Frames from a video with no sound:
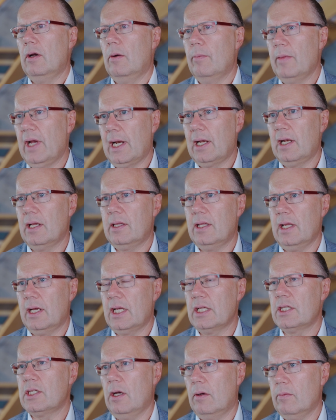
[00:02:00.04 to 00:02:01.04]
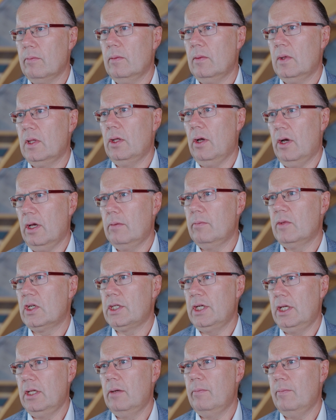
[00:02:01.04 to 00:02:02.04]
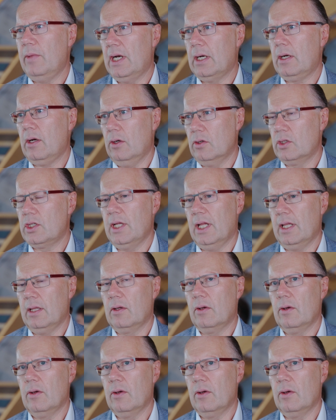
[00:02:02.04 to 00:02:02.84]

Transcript: haben wir eigentlich den gesamten neuen Maschinenpark ausstatten